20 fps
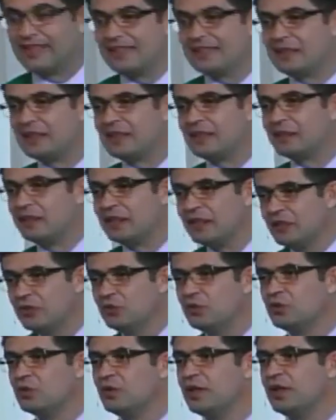
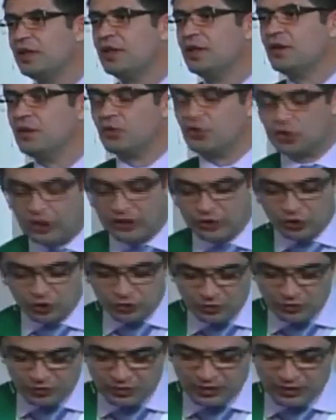Entretanto, o
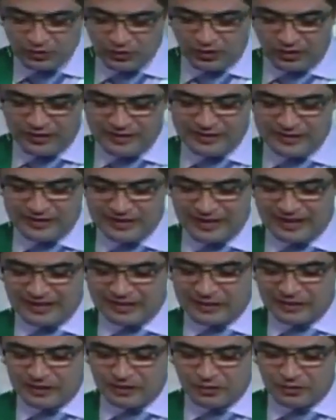jejum que nós
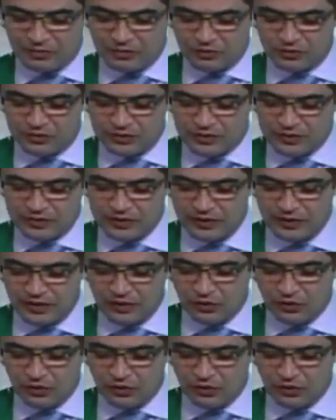tratamos